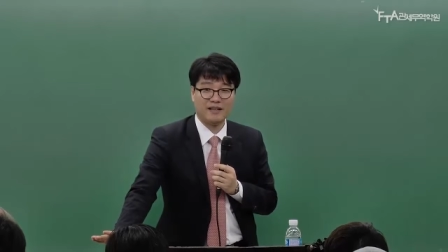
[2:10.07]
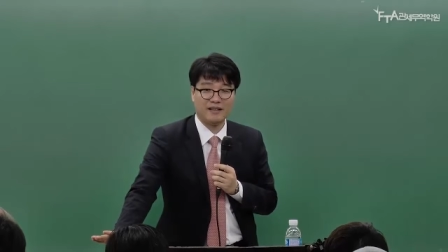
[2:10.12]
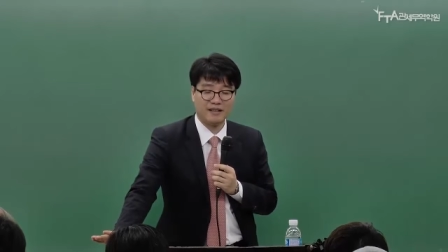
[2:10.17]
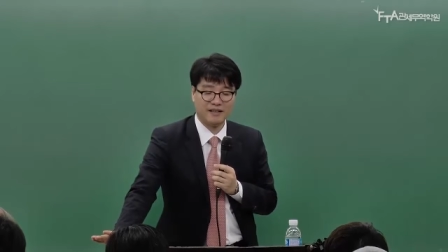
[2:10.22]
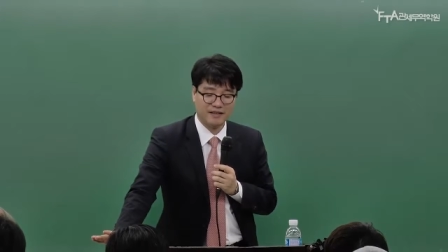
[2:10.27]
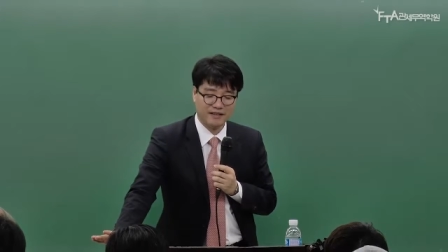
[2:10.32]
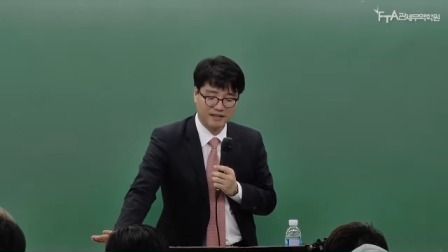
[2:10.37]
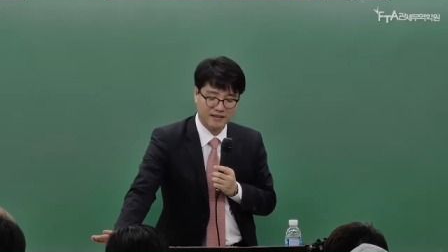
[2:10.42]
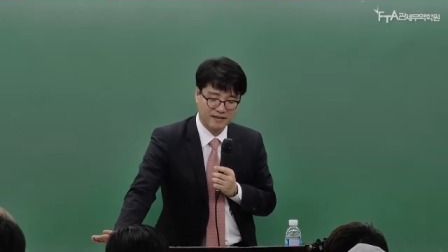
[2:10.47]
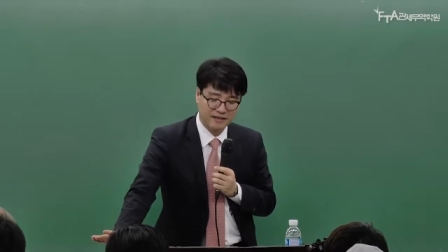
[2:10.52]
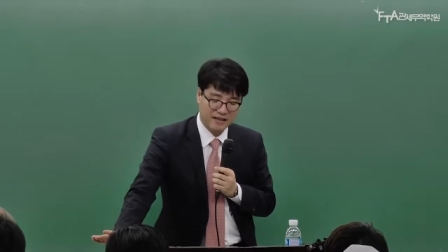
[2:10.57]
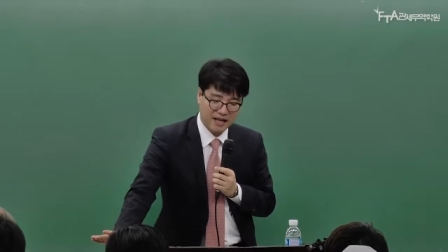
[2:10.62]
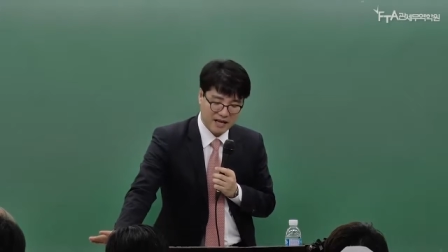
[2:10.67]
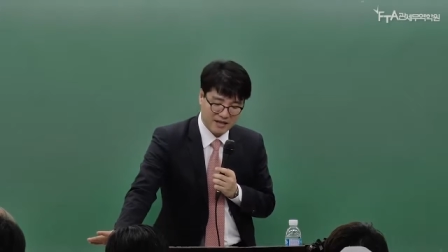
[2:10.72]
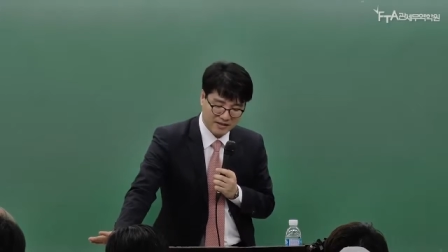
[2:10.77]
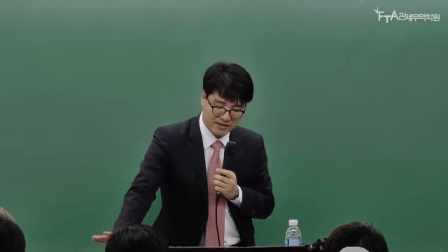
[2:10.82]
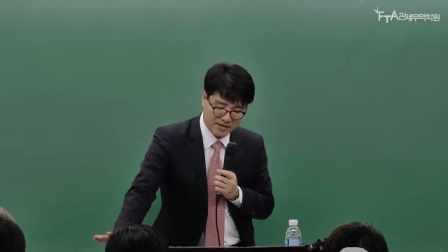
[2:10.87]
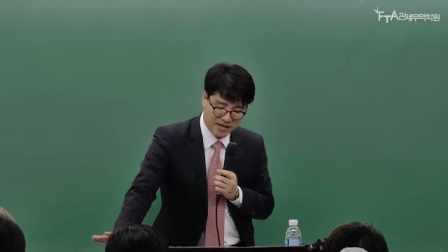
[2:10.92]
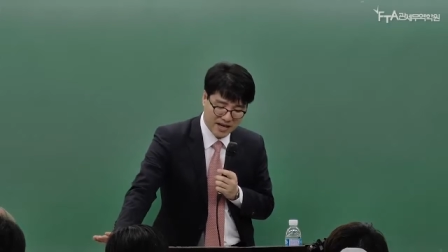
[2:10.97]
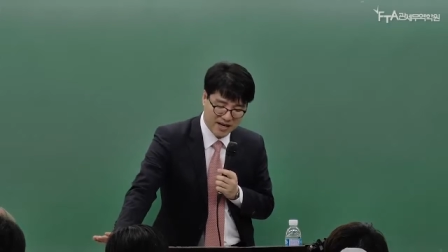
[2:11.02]
그러니까
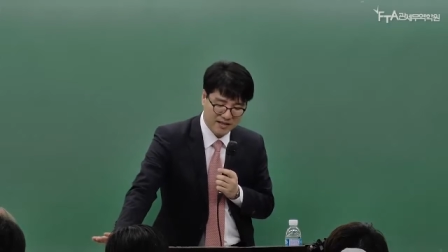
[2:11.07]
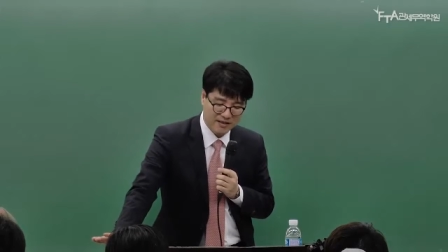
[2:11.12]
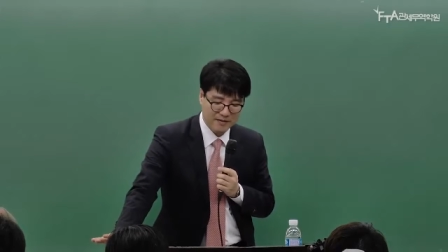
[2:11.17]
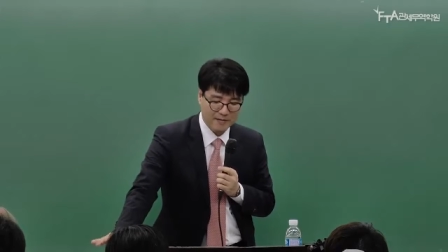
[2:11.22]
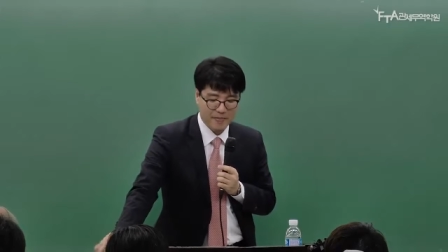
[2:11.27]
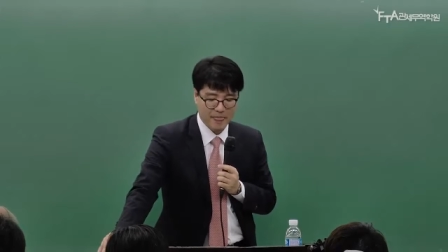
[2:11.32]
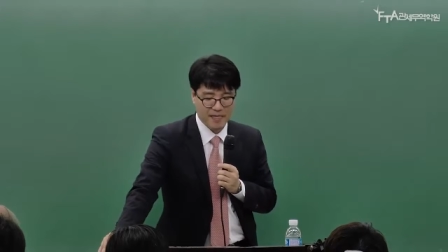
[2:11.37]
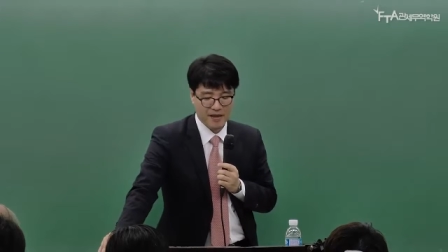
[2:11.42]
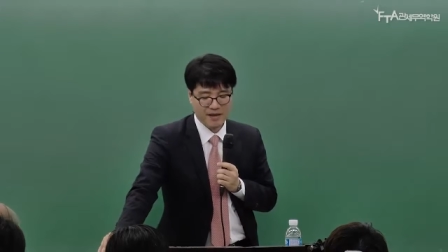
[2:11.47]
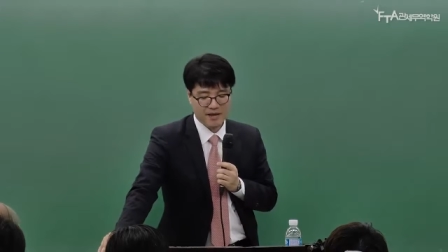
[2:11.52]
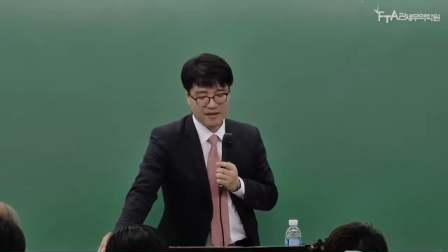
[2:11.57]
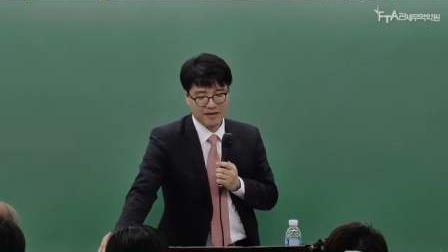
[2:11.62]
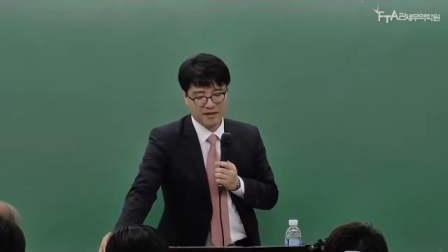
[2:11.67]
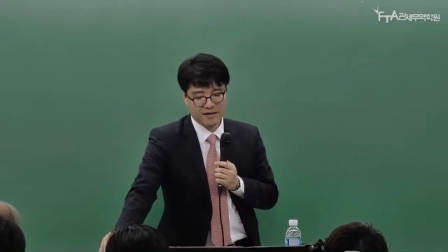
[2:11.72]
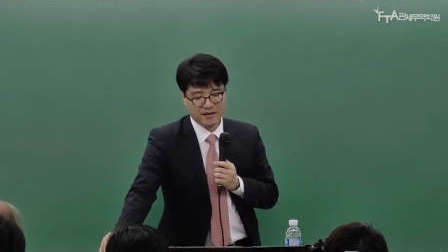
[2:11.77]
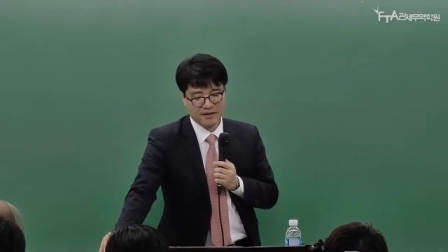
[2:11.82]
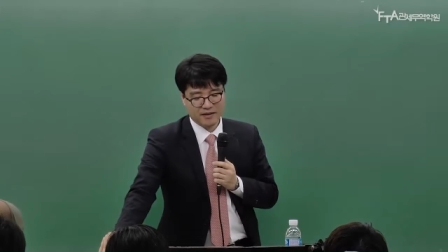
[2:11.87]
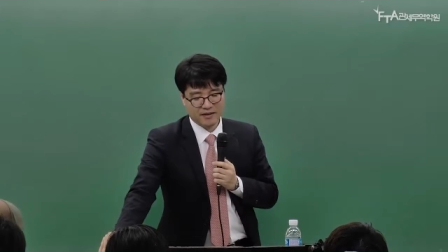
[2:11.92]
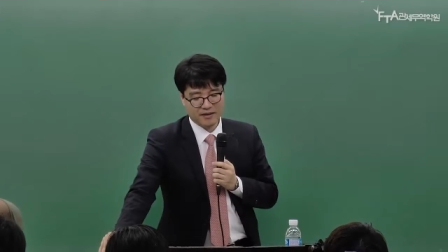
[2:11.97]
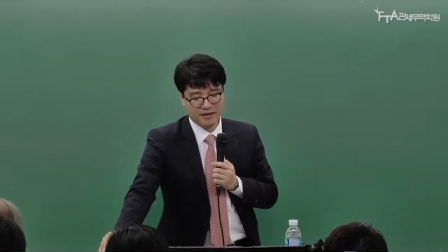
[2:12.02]
당장
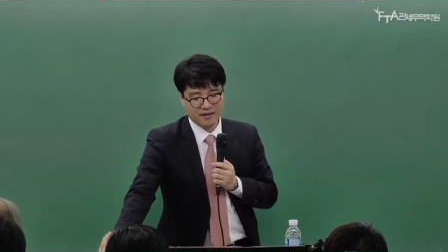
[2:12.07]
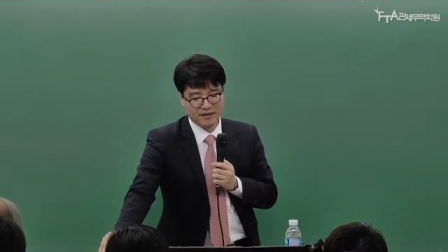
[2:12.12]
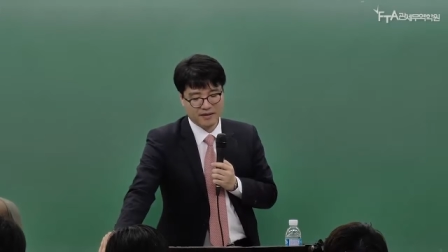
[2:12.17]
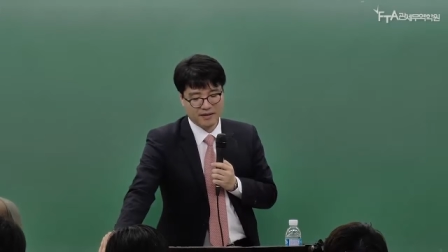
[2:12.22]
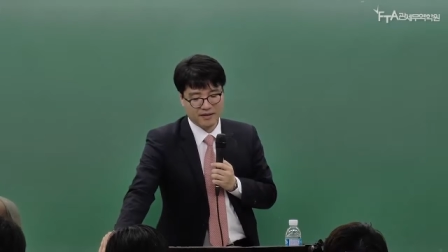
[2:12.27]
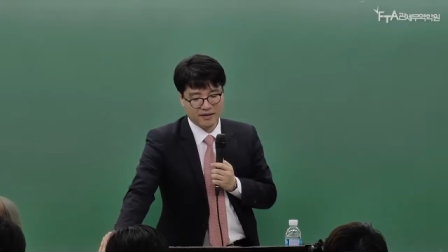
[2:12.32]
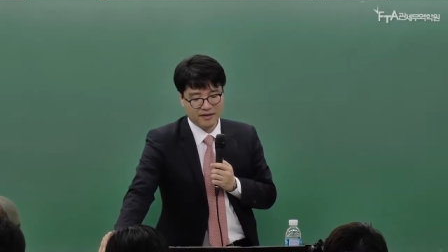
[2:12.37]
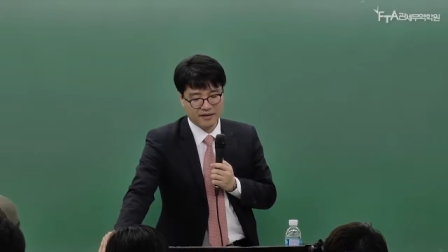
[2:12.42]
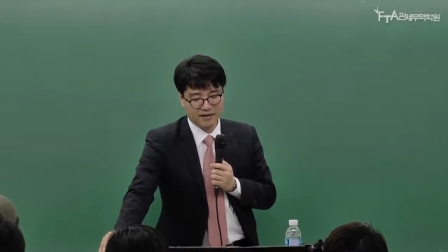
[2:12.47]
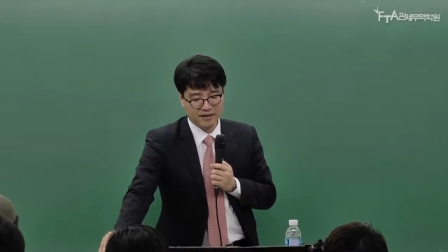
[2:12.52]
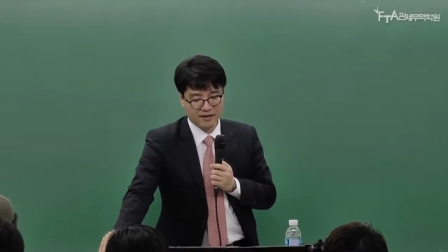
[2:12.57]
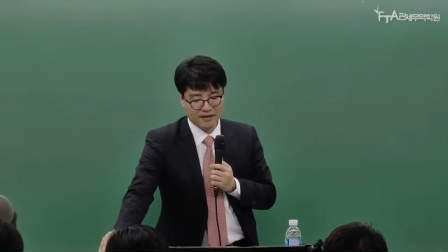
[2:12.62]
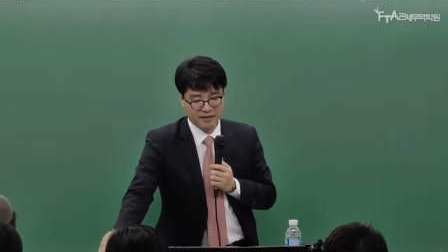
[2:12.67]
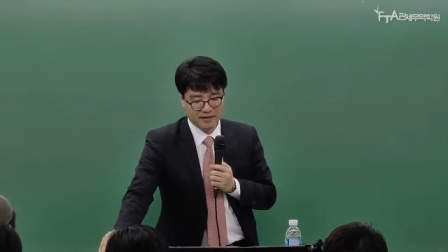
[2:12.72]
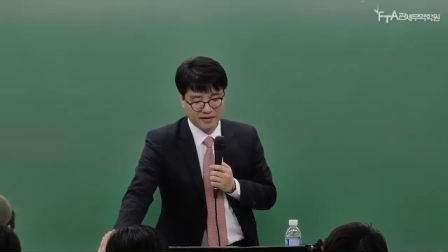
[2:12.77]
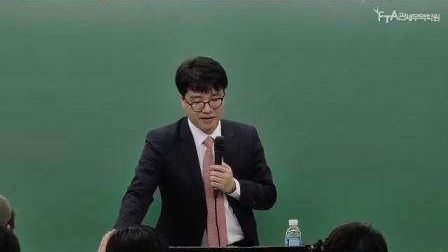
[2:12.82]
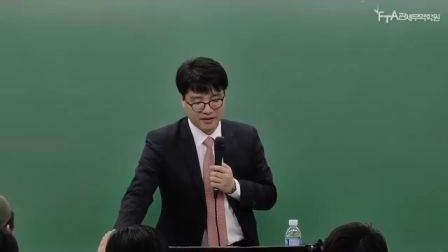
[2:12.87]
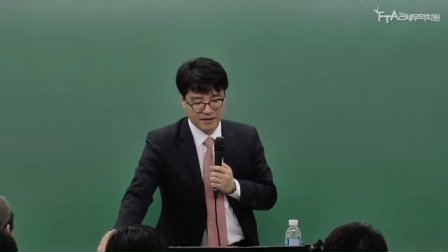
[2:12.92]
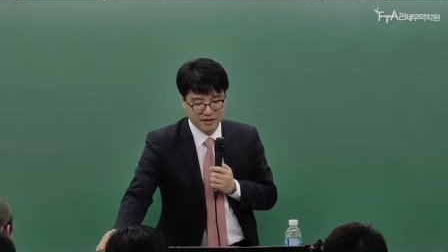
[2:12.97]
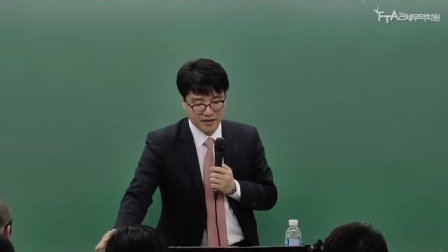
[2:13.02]
어,